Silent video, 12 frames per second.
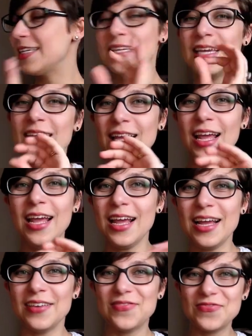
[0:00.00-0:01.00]
que
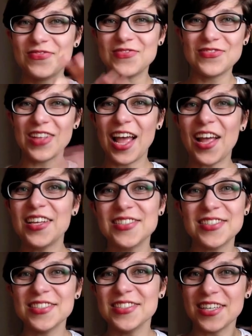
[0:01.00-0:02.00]

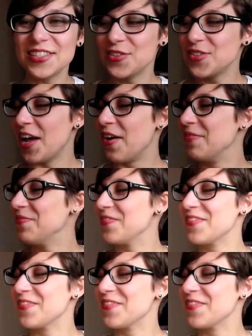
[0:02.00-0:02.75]
sensacional.